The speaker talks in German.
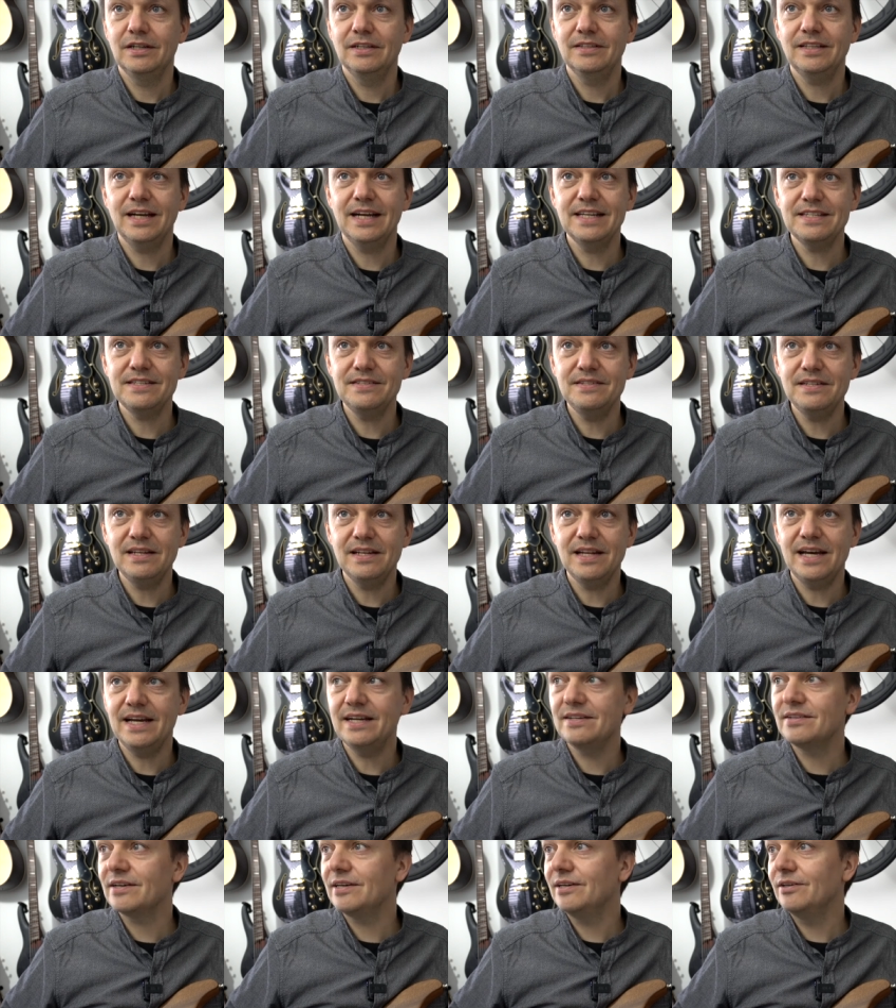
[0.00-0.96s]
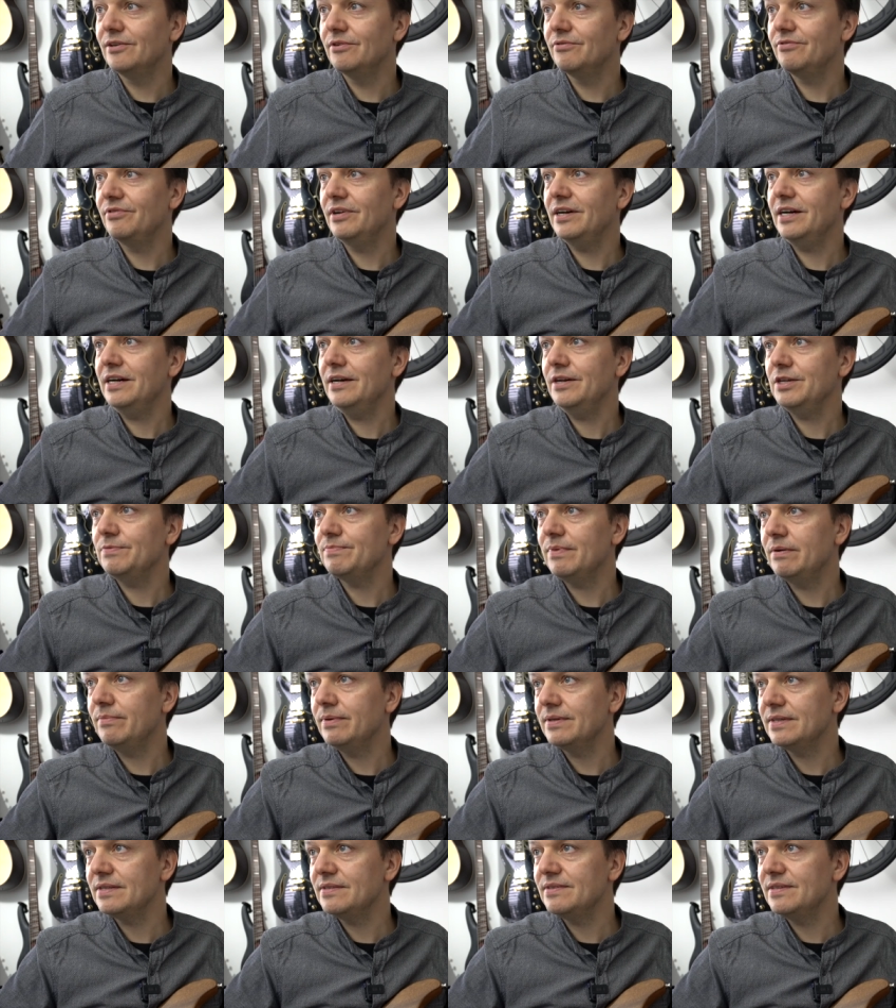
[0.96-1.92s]
da ist ein Delay drauf. Ja? Ich mache
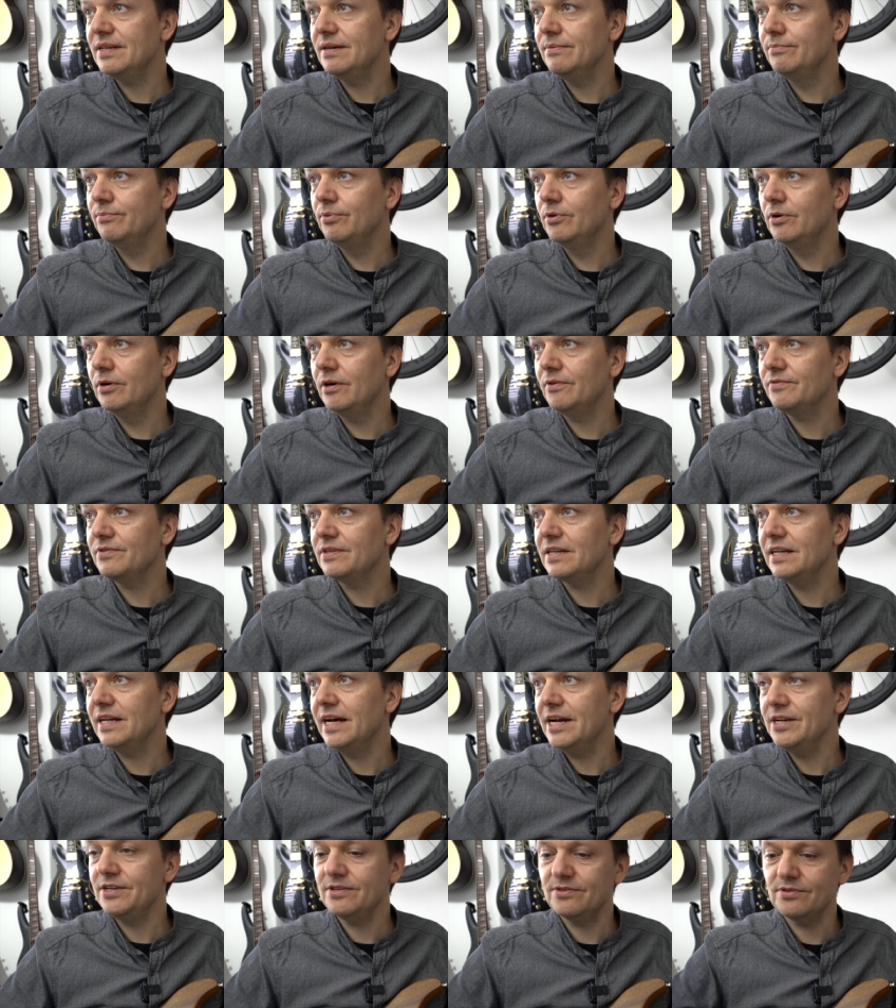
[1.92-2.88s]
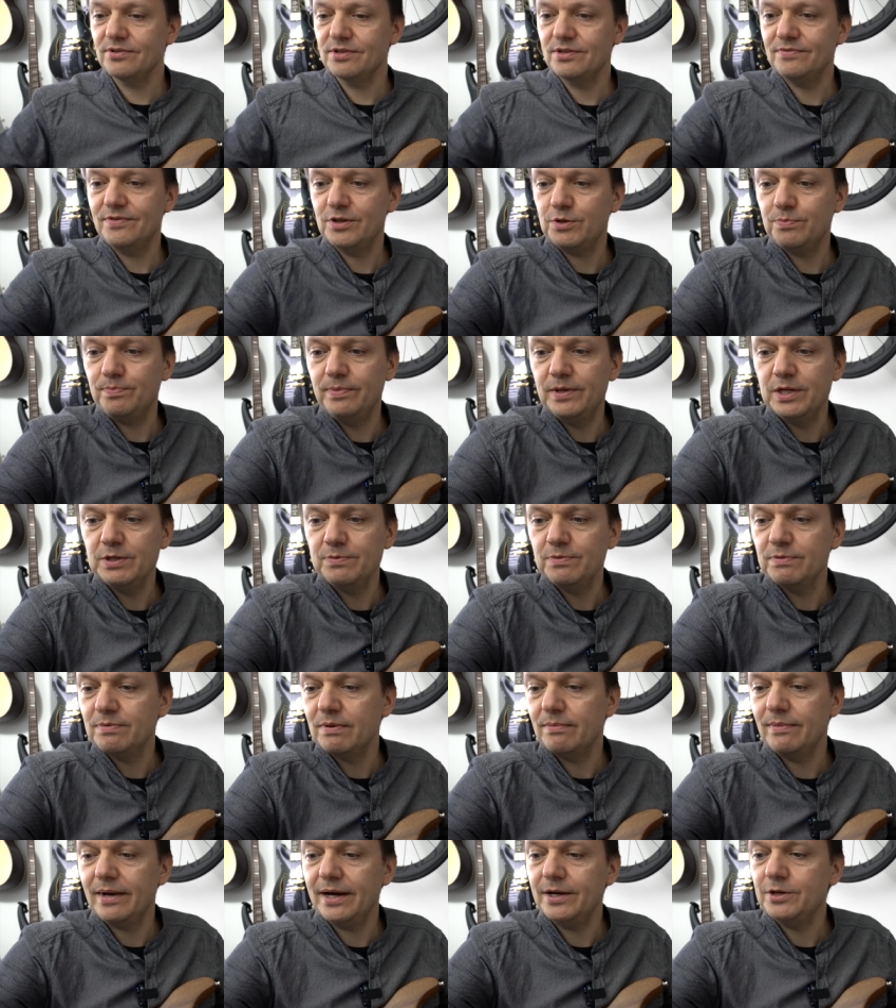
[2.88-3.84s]
mal das Tempo aufs Gleiche, sonst verspiele ich mich
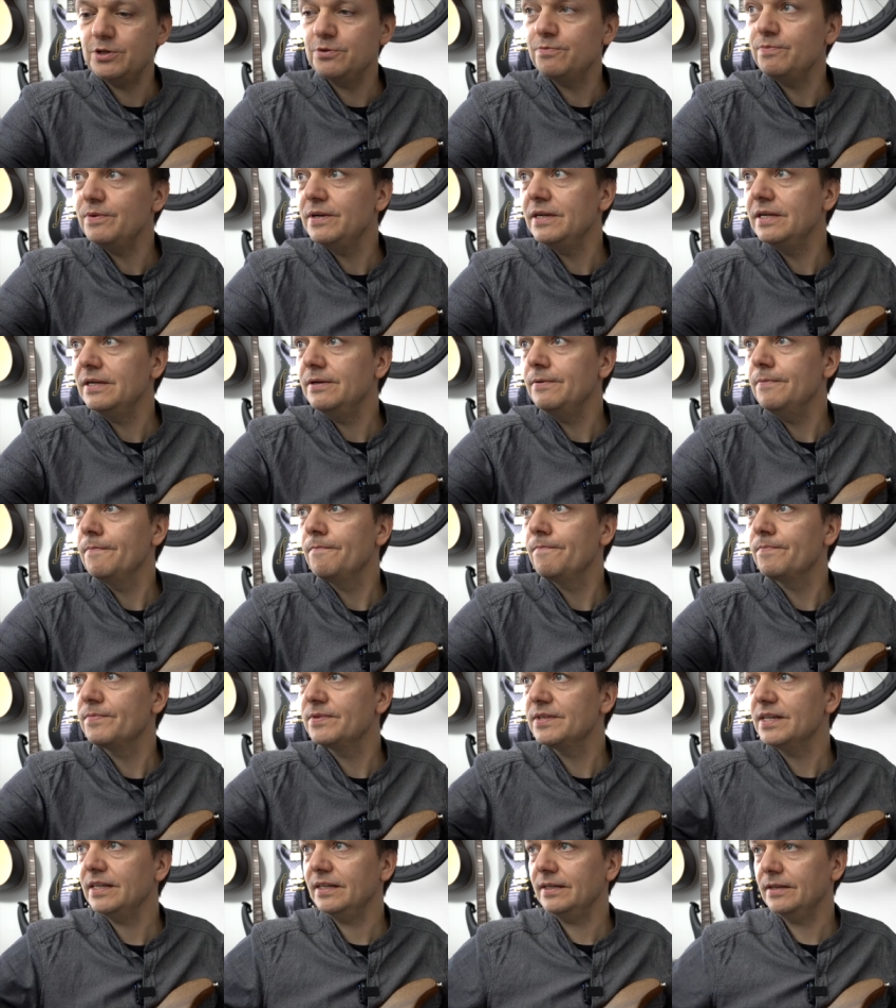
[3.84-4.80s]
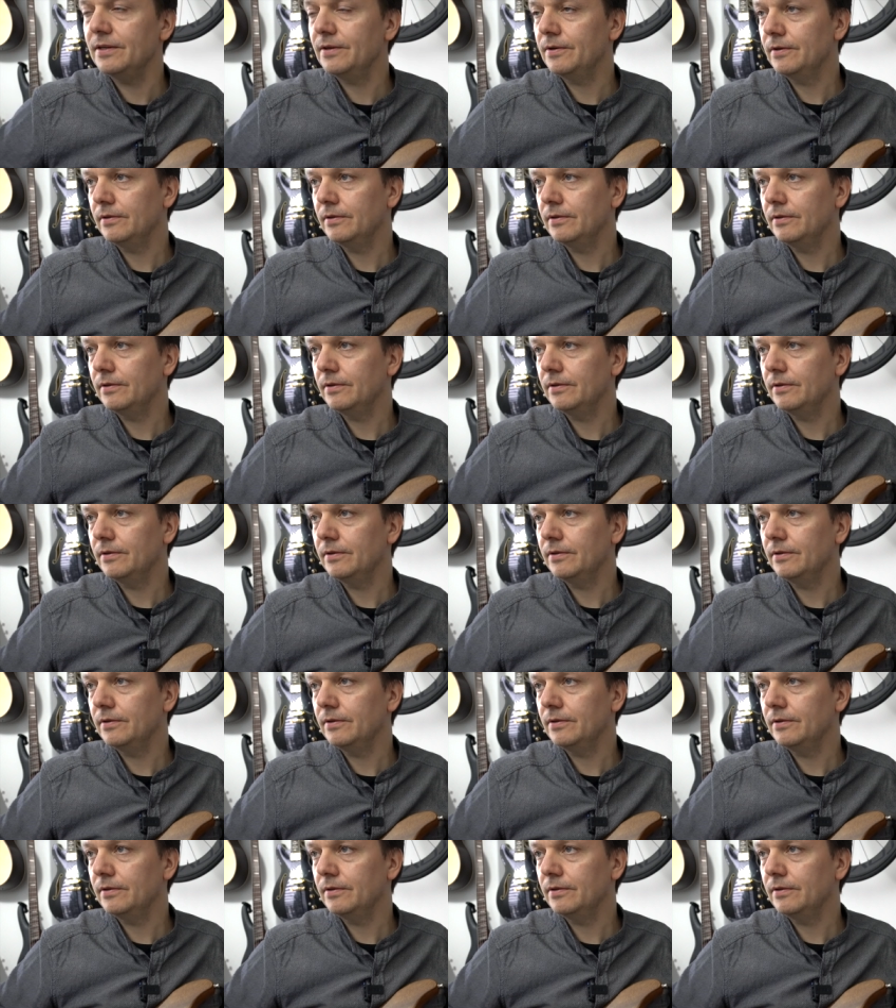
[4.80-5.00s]
beim Einspielen. Zack.